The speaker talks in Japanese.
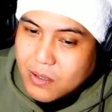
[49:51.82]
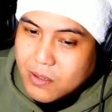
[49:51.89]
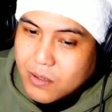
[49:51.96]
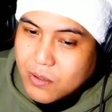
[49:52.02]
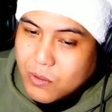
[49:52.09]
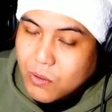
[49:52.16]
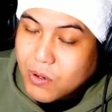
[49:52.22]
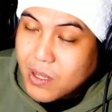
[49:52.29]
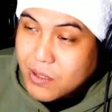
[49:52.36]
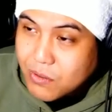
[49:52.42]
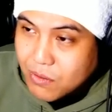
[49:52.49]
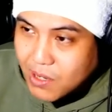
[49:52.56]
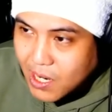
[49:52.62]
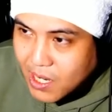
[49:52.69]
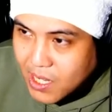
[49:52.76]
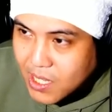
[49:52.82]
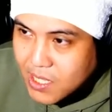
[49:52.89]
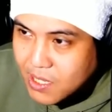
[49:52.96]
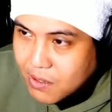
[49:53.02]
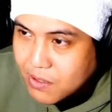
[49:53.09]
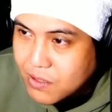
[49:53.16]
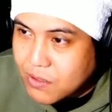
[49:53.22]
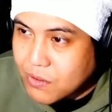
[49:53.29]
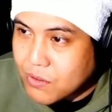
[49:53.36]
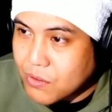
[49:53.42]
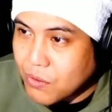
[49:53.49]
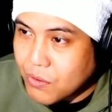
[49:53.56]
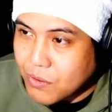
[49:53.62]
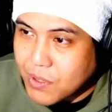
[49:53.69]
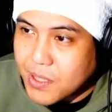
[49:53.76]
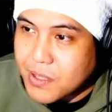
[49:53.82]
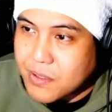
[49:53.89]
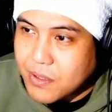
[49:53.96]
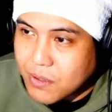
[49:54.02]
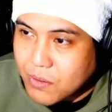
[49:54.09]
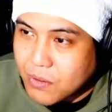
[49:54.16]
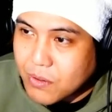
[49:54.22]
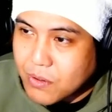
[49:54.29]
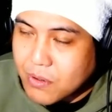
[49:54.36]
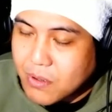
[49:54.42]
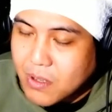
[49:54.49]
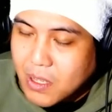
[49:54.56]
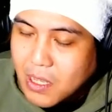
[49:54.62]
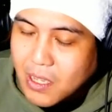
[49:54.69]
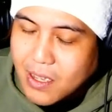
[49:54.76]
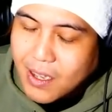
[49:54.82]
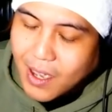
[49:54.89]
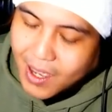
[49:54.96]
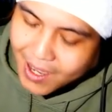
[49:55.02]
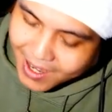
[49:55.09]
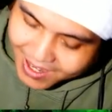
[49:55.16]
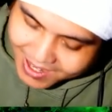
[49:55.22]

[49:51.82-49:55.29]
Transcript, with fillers: これがその華麗なる一族のことなんですけど、あ